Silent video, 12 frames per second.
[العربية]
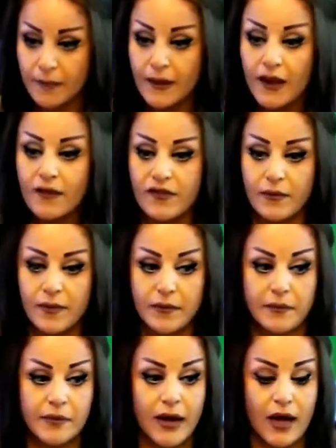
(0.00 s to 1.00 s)

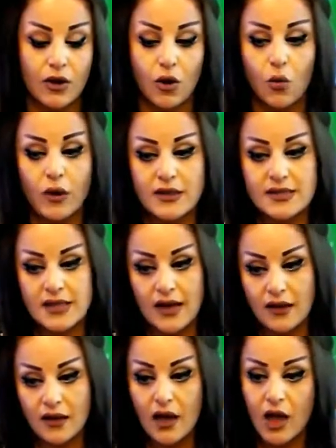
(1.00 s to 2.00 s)
فبما انه هو انسان
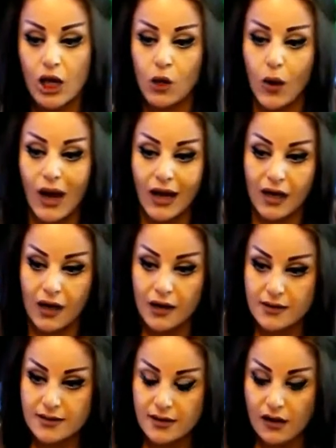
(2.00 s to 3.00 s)
له حاله
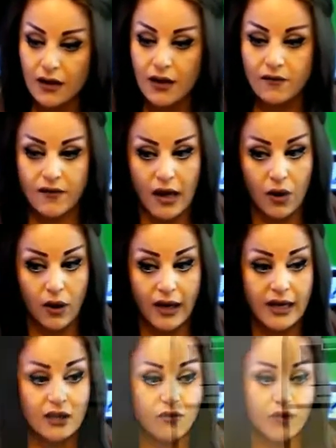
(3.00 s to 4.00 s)
خاصه فهو اكيد في له